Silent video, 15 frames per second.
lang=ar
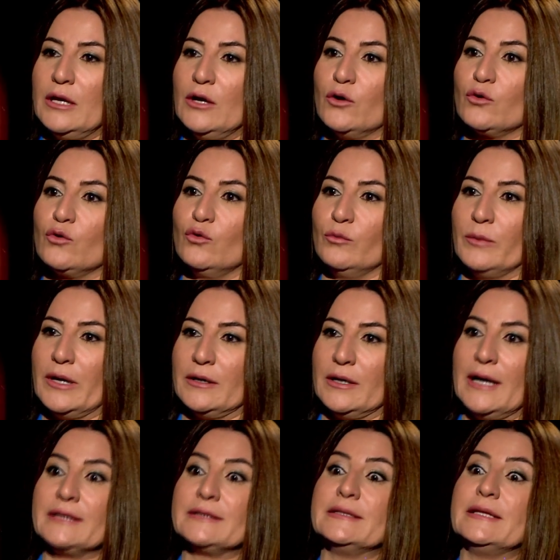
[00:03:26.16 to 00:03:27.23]
الحكومة.
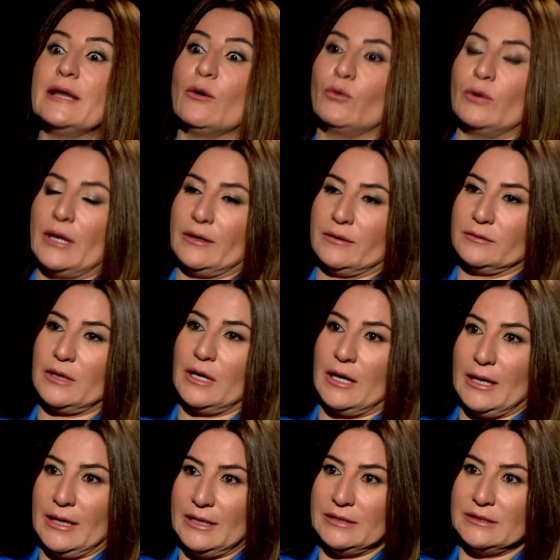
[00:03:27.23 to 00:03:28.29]
الدولة
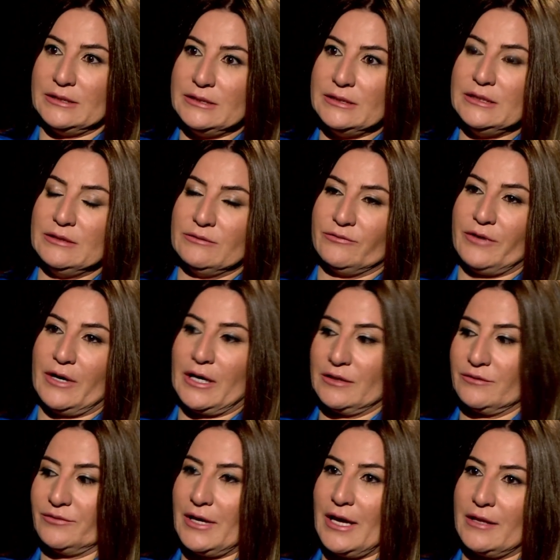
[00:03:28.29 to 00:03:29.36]
اليزيديين
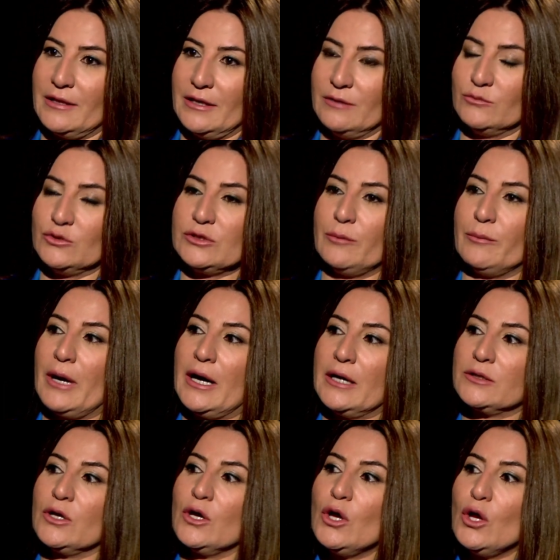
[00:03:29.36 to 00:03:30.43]
فقط في هذه المجمعات
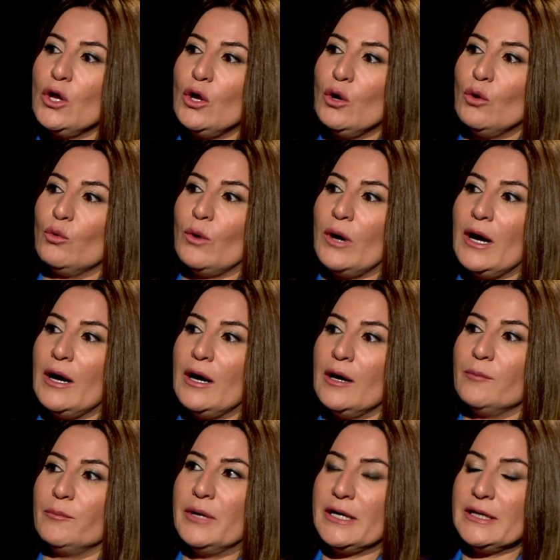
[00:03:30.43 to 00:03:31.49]

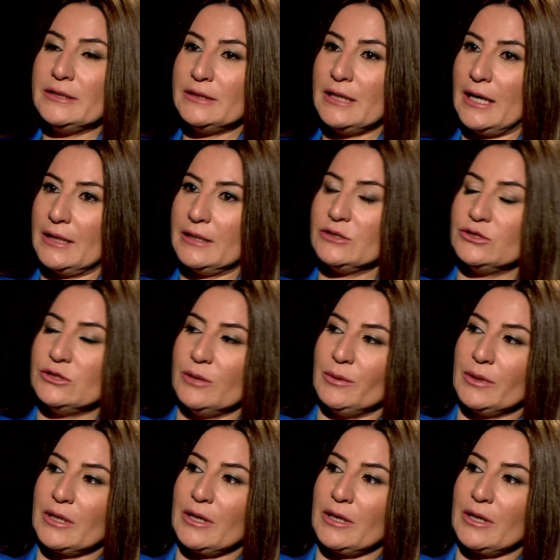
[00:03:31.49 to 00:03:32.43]
وبعيدة عن الجبل